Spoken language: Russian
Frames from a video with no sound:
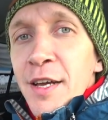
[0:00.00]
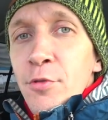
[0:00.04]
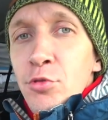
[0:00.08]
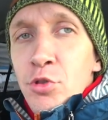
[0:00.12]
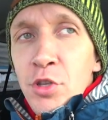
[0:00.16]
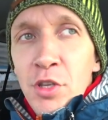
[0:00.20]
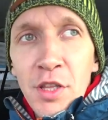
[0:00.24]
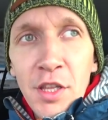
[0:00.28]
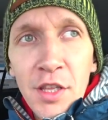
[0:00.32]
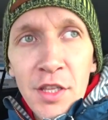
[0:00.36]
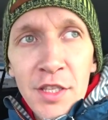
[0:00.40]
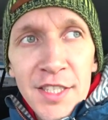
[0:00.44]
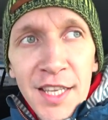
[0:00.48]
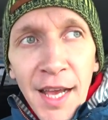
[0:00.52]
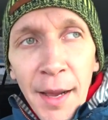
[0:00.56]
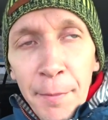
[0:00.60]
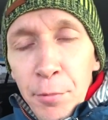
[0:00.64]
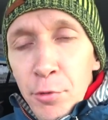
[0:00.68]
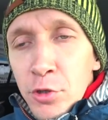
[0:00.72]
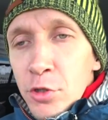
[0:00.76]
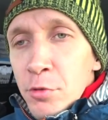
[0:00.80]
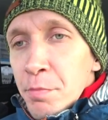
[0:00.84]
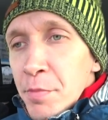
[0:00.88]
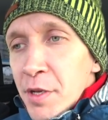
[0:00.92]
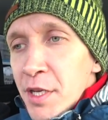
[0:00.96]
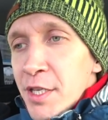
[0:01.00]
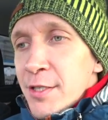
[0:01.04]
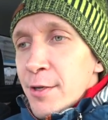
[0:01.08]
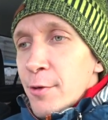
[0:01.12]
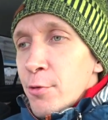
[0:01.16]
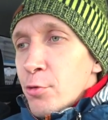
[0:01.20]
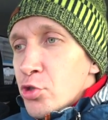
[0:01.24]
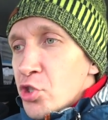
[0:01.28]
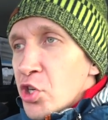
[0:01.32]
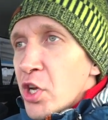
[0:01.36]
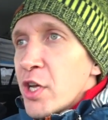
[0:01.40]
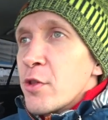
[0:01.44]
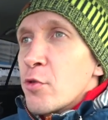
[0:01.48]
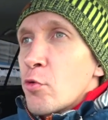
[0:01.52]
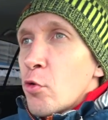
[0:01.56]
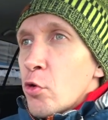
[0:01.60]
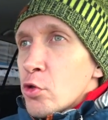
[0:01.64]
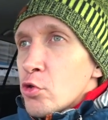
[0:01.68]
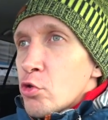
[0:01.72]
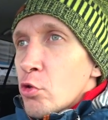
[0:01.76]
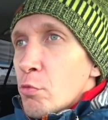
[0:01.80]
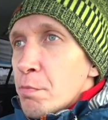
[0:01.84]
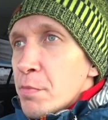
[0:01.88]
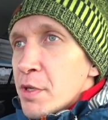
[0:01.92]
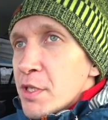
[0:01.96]
вот этот запуск без ключа,
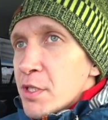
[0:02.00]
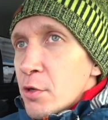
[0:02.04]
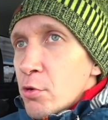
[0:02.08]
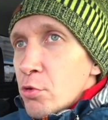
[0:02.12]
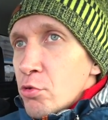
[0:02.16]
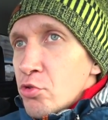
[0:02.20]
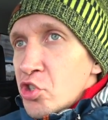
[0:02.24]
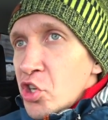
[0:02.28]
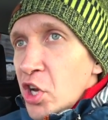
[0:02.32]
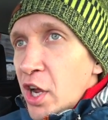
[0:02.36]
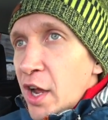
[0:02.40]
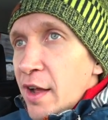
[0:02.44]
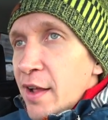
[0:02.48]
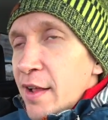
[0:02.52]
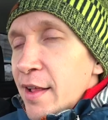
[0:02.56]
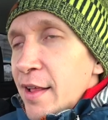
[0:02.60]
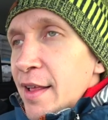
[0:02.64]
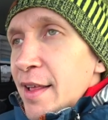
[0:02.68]
доступ без ключа.